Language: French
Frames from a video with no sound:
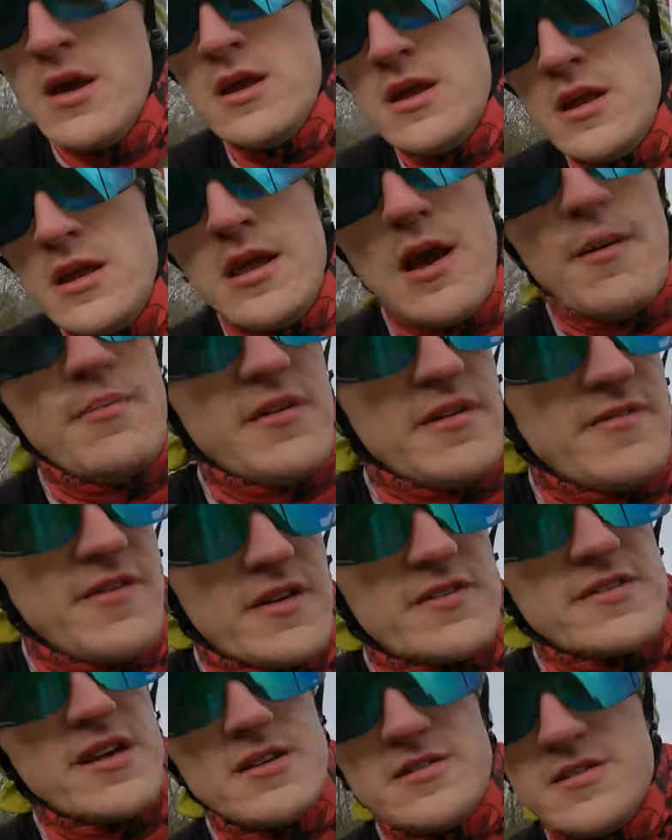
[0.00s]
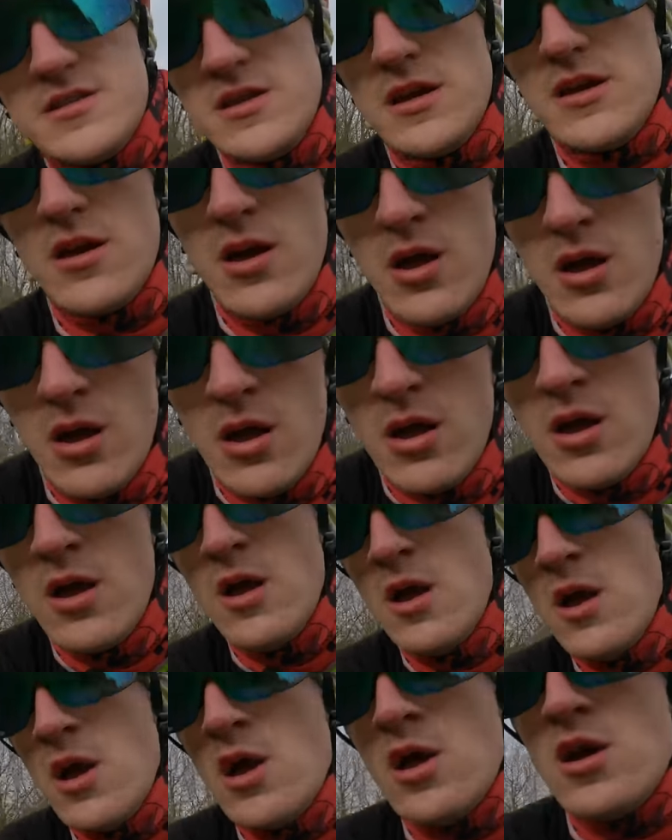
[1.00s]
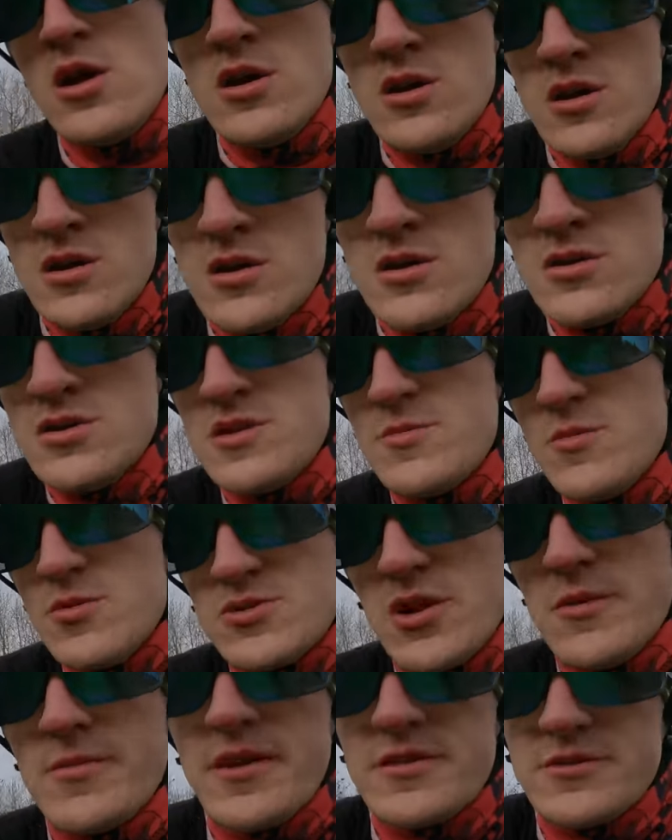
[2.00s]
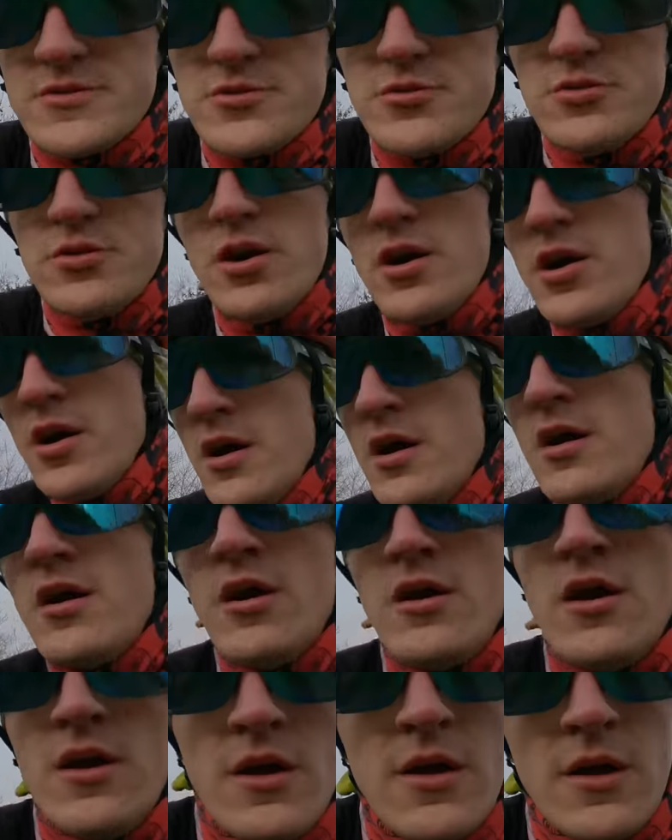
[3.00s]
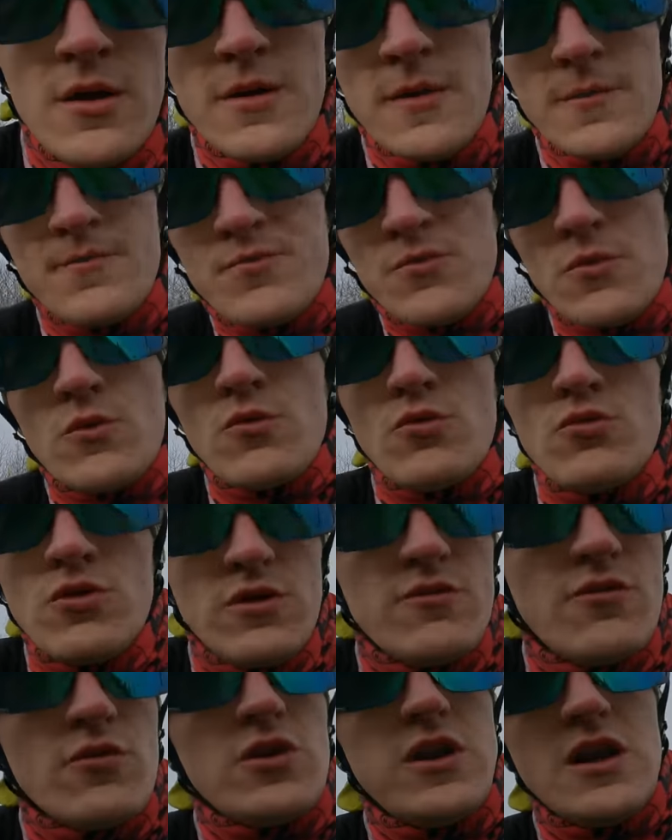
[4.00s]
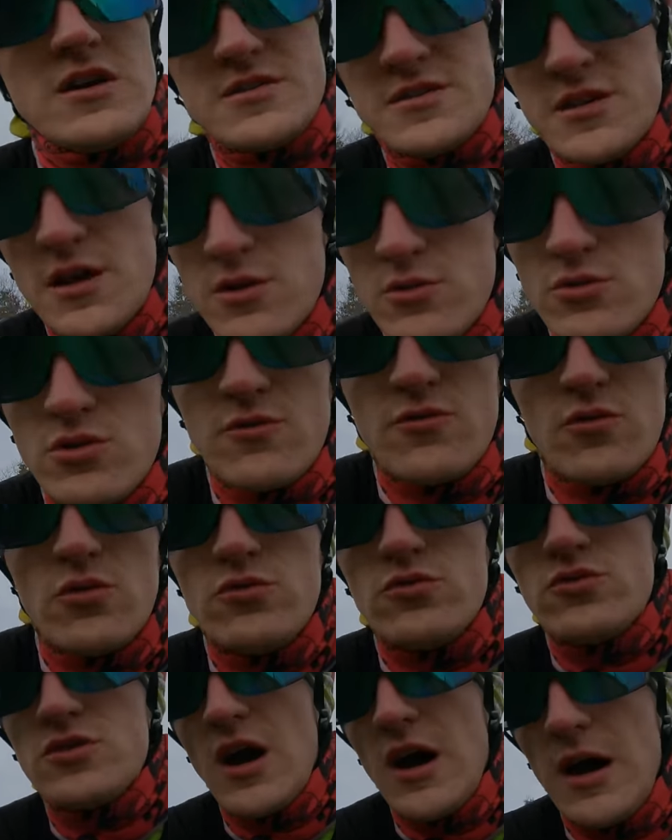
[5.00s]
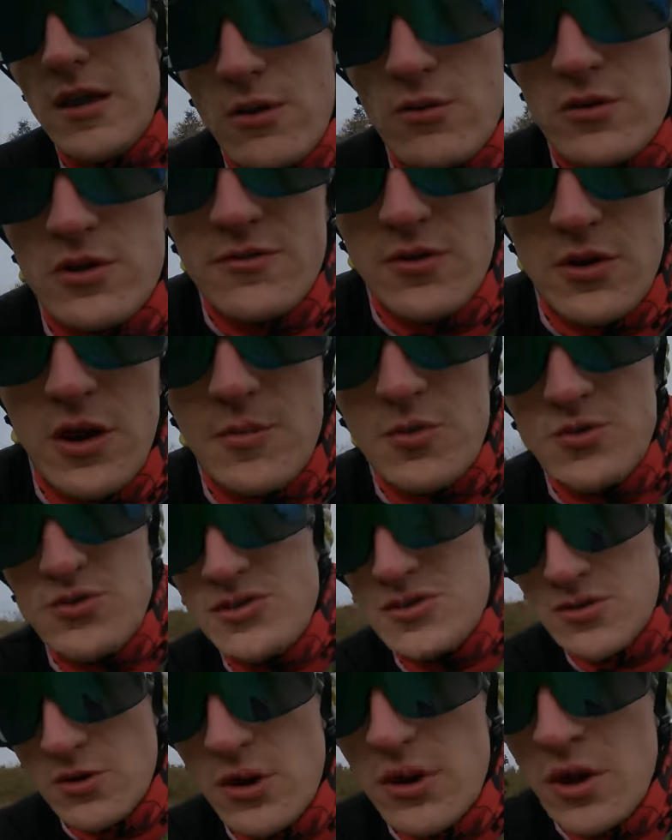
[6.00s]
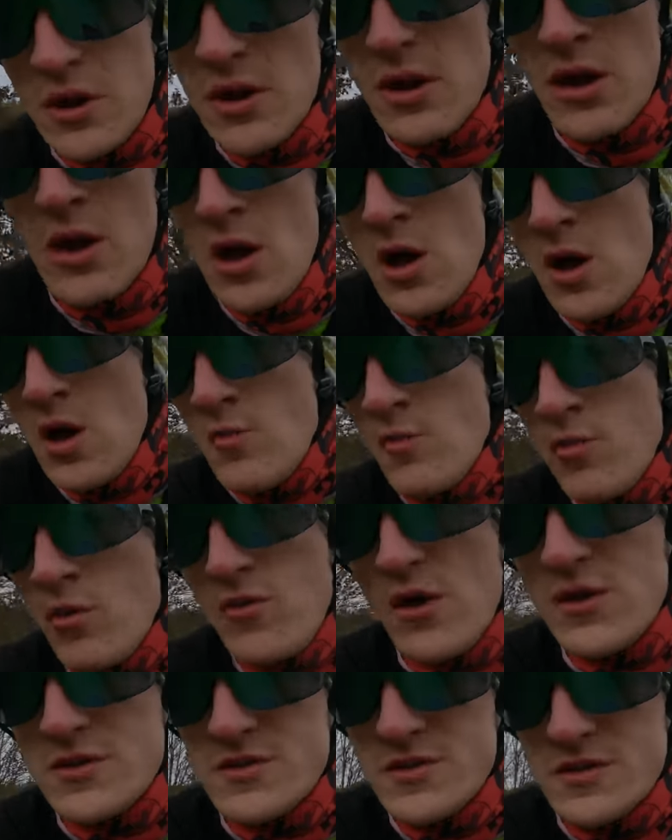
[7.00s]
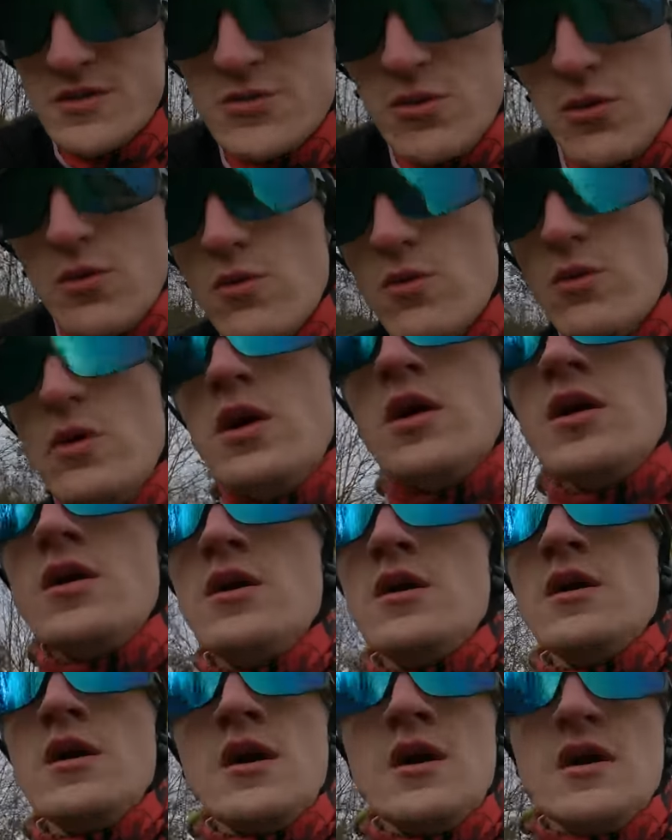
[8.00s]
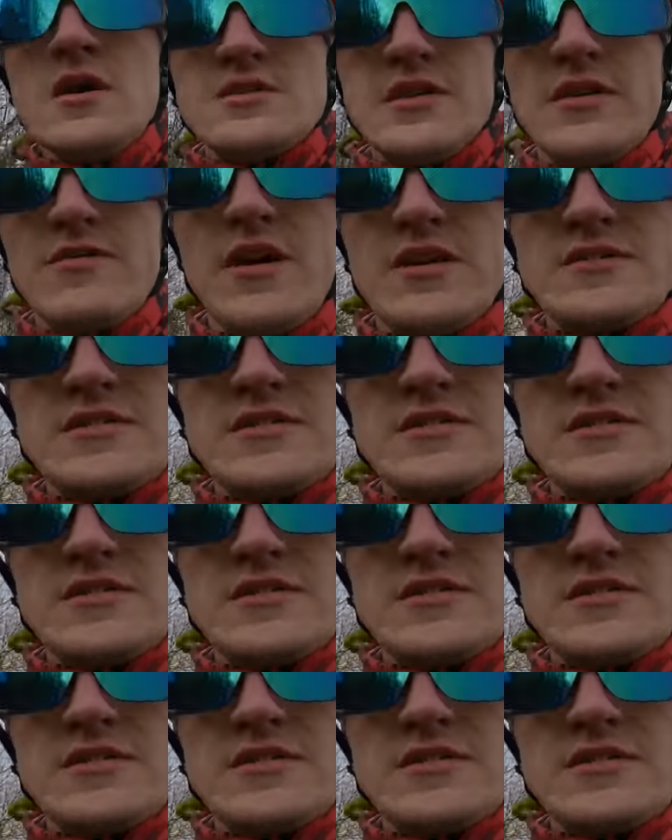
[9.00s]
il est apte à faire ça et si, je me sens bien dessus. Au niveau de la selle, au niveau du cadre, au niveau de la position. Pour voir si sur long, ça va,